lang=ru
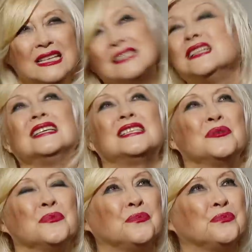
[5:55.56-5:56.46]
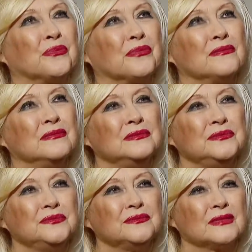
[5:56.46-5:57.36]
Знаете,
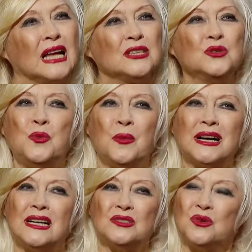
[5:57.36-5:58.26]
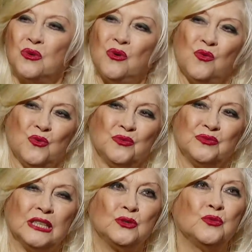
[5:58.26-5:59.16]
одно помогало другому.
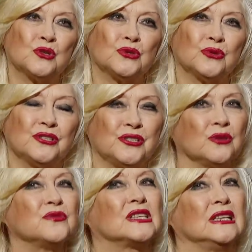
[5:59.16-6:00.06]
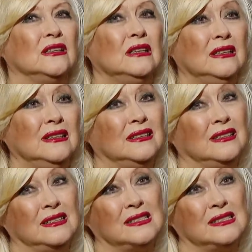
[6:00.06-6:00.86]
Я думаю, что Кончаловский не